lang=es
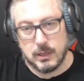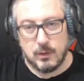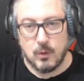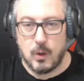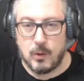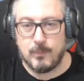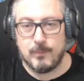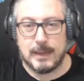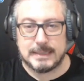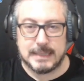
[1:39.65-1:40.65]
y luego
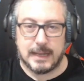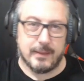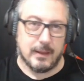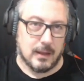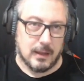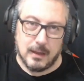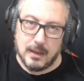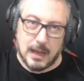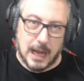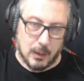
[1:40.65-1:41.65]
más tarde
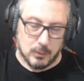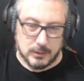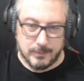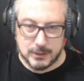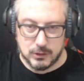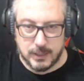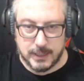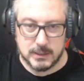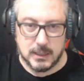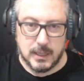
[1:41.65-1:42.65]
a, últimas
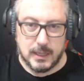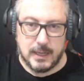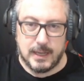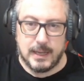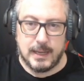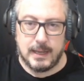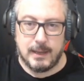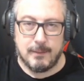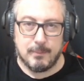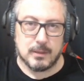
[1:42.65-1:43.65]
horas,
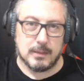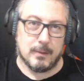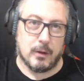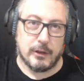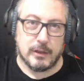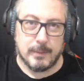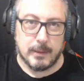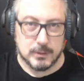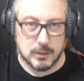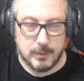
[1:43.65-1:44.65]
eh, por tema horario
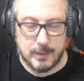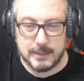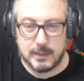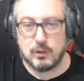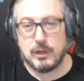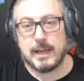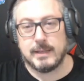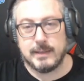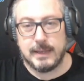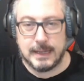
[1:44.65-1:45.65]
también, pues obviamente con la
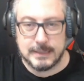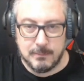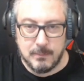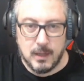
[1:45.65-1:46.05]
gente de LATAM.